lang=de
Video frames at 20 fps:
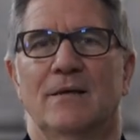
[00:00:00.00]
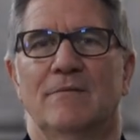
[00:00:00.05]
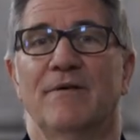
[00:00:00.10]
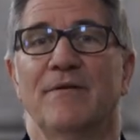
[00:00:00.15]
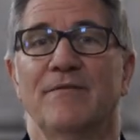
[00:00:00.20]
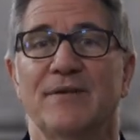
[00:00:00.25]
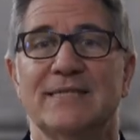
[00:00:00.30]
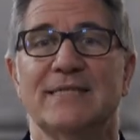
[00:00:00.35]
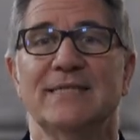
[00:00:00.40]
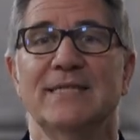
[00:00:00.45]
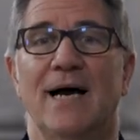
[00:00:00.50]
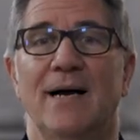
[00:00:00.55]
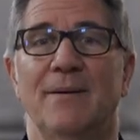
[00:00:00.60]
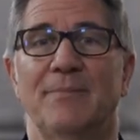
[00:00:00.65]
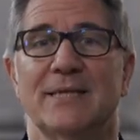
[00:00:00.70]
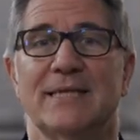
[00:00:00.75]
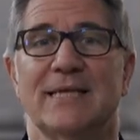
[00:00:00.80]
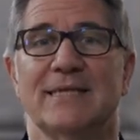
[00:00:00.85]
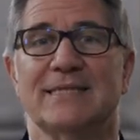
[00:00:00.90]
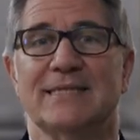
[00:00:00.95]
Wir wissen
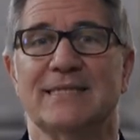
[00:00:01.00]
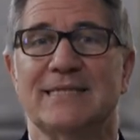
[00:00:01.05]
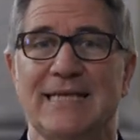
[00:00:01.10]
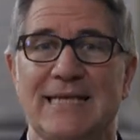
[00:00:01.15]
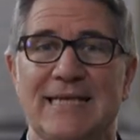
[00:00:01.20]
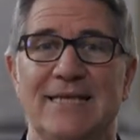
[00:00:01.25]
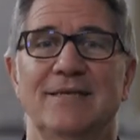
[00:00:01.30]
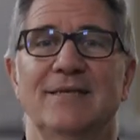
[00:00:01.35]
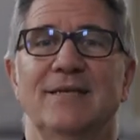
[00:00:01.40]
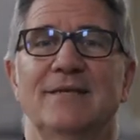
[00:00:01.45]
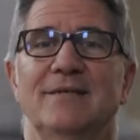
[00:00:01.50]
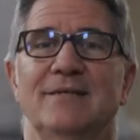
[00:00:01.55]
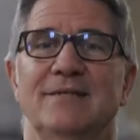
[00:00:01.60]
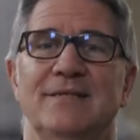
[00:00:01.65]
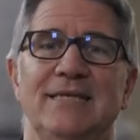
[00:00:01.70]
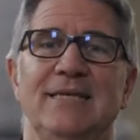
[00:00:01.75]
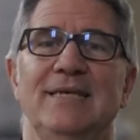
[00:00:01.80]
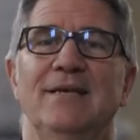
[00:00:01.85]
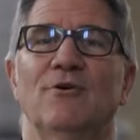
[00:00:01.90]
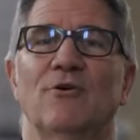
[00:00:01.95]
aber, dass denen,
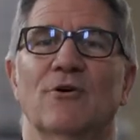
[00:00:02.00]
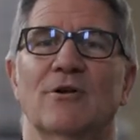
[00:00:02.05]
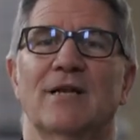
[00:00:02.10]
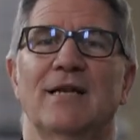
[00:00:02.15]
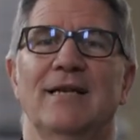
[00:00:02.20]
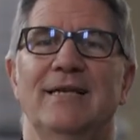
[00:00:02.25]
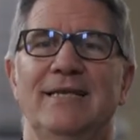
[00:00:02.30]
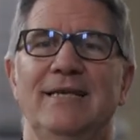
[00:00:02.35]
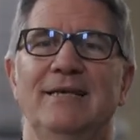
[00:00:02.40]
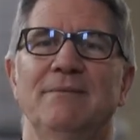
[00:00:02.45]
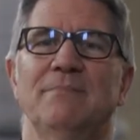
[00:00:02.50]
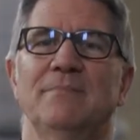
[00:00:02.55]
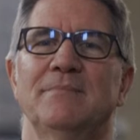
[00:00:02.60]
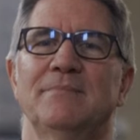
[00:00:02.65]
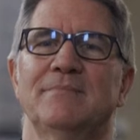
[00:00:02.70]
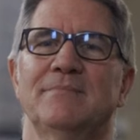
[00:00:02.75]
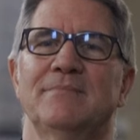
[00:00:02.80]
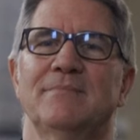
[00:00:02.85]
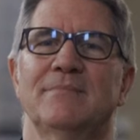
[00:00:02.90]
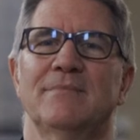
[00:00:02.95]
die Gott
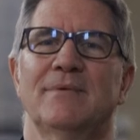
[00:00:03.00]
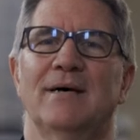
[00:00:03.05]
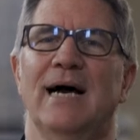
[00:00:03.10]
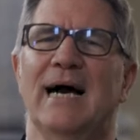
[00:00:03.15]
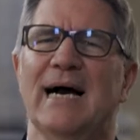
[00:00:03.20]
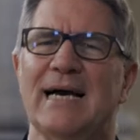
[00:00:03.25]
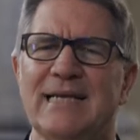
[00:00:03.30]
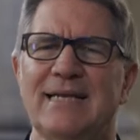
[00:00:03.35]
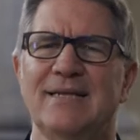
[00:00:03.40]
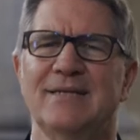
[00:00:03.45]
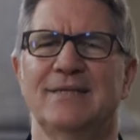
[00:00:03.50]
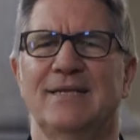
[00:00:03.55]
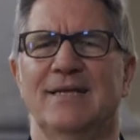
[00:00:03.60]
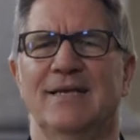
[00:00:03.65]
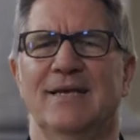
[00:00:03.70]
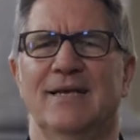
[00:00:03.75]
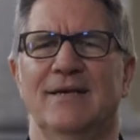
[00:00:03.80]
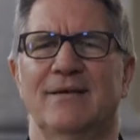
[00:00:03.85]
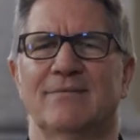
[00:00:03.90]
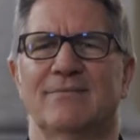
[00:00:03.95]
lieben, alle
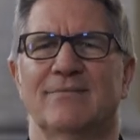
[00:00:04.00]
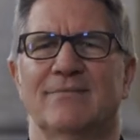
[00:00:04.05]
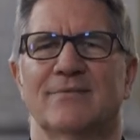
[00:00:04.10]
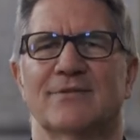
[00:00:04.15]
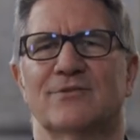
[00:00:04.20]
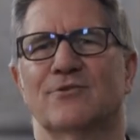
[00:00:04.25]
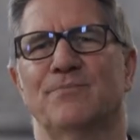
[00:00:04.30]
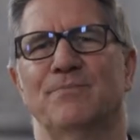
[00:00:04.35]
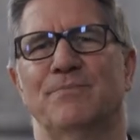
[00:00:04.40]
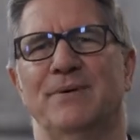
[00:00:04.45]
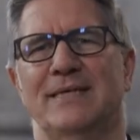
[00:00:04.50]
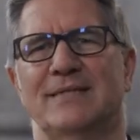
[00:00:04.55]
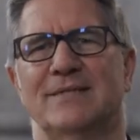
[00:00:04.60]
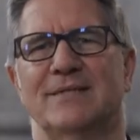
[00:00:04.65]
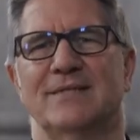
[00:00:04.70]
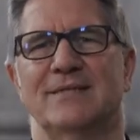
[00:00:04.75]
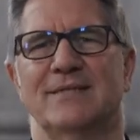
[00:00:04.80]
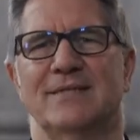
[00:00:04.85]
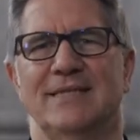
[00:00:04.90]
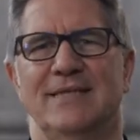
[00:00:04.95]
Dinge zum
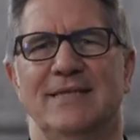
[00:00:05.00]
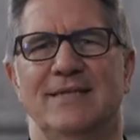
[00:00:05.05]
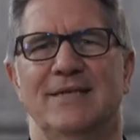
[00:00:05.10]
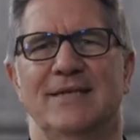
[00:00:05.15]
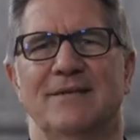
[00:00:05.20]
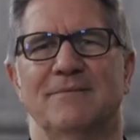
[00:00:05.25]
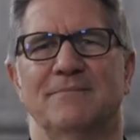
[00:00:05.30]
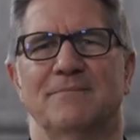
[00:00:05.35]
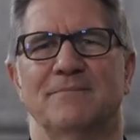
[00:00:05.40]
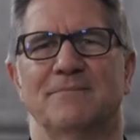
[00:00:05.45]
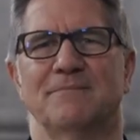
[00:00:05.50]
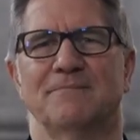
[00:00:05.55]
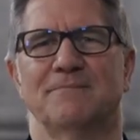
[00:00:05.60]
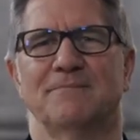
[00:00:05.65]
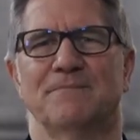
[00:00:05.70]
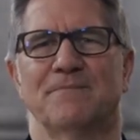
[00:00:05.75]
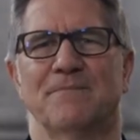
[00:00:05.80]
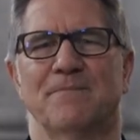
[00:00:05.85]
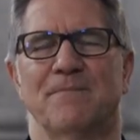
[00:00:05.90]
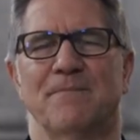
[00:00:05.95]
Besten dienen.
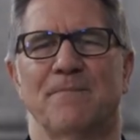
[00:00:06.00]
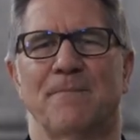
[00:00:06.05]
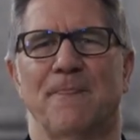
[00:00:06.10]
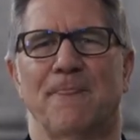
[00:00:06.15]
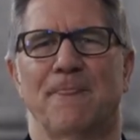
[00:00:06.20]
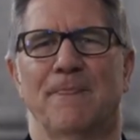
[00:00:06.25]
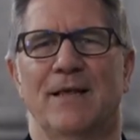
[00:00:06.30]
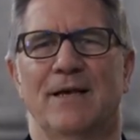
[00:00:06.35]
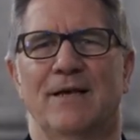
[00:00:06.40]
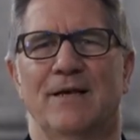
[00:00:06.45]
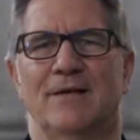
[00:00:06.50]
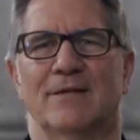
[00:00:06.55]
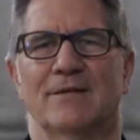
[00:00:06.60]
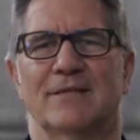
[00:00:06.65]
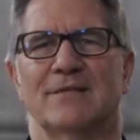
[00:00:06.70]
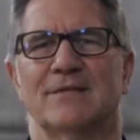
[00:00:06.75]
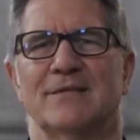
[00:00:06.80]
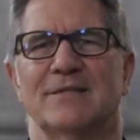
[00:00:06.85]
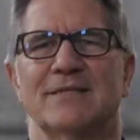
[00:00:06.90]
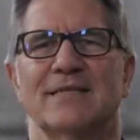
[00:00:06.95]

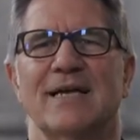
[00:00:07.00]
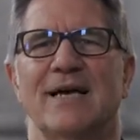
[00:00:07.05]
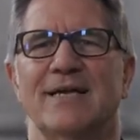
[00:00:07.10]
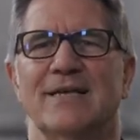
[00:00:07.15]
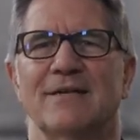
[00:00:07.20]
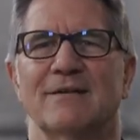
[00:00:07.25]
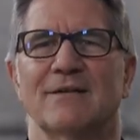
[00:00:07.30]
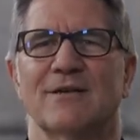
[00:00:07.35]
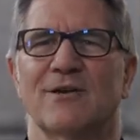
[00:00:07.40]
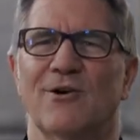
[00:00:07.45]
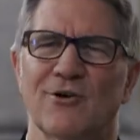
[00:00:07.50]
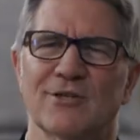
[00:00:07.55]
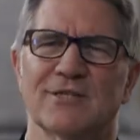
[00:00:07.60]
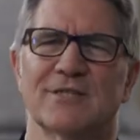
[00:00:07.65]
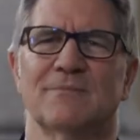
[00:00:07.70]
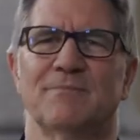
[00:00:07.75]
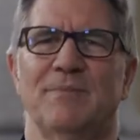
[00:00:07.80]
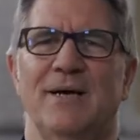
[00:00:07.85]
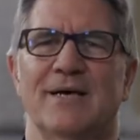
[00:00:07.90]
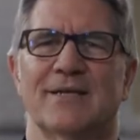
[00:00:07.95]
Das ist ein
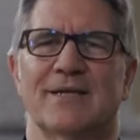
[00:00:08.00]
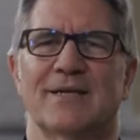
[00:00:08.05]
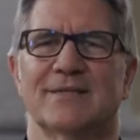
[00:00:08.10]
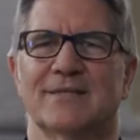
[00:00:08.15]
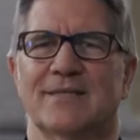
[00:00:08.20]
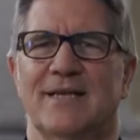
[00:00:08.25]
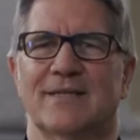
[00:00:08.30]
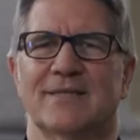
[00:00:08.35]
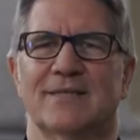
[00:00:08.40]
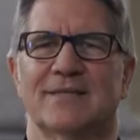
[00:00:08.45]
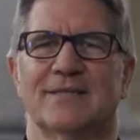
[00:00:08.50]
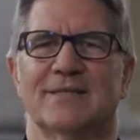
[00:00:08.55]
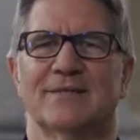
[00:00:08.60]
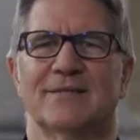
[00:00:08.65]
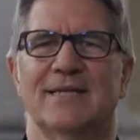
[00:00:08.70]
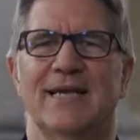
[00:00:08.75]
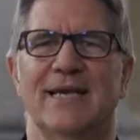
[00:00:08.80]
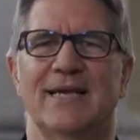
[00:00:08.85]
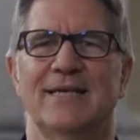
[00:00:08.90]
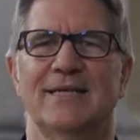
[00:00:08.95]
kostbarer Satz,
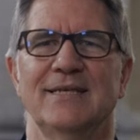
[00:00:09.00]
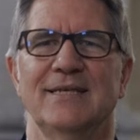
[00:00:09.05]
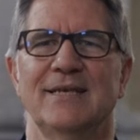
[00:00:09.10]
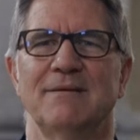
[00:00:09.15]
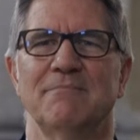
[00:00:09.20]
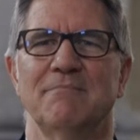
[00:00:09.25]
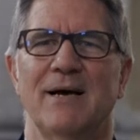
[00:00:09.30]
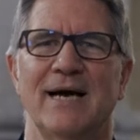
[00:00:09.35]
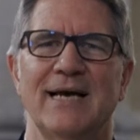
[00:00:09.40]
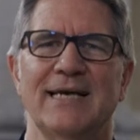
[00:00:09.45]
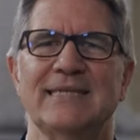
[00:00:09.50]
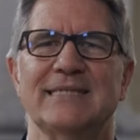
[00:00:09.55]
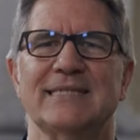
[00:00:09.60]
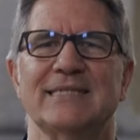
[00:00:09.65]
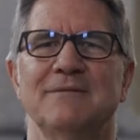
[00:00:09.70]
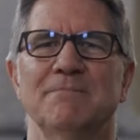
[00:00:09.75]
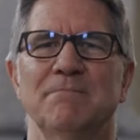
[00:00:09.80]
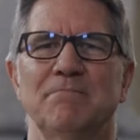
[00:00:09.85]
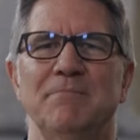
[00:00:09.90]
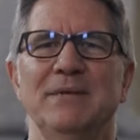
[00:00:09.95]
der in den
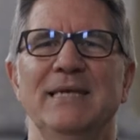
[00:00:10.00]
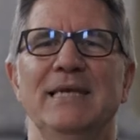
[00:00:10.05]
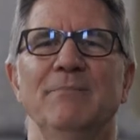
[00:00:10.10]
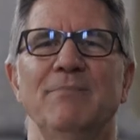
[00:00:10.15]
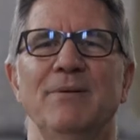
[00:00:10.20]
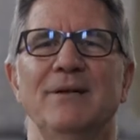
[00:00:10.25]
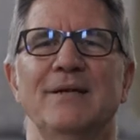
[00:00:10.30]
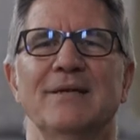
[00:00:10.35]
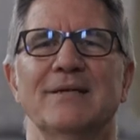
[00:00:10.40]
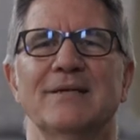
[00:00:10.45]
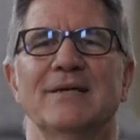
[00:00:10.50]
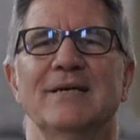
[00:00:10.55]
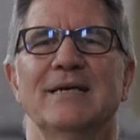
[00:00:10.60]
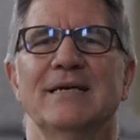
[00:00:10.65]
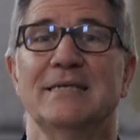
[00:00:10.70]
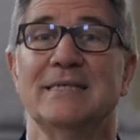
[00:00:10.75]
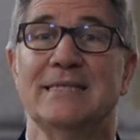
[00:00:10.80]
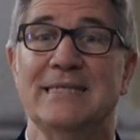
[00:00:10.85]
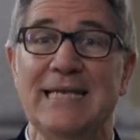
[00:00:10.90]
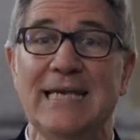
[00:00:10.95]
meisten Bibeln
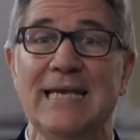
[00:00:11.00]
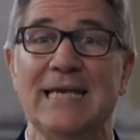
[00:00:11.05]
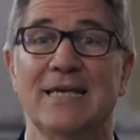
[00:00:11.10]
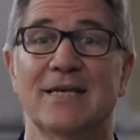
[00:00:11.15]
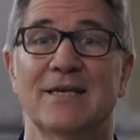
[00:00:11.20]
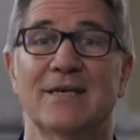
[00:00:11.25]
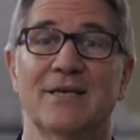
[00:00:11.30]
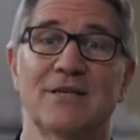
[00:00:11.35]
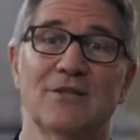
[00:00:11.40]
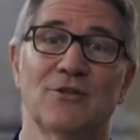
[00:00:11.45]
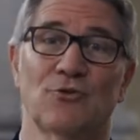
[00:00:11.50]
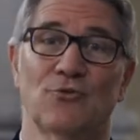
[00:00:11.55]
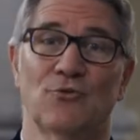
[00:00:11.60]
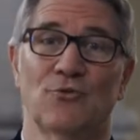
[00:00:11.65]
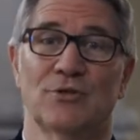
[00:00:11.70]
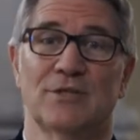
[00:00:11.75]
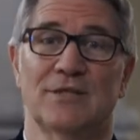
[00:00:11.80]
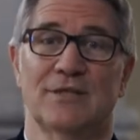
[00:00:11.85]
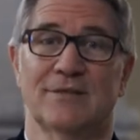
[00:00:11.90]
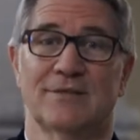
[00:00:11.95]
dick
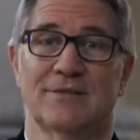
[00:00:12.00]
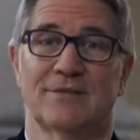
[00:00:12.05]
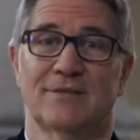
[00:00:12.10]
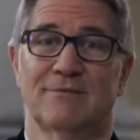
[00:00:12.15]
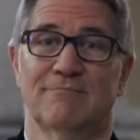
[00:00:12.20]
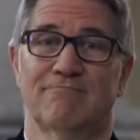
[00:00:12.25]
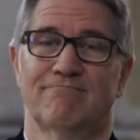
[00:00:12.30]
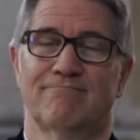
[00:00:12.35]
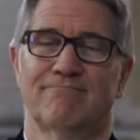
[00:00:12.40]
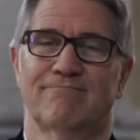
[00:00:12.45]
gedruckt ist.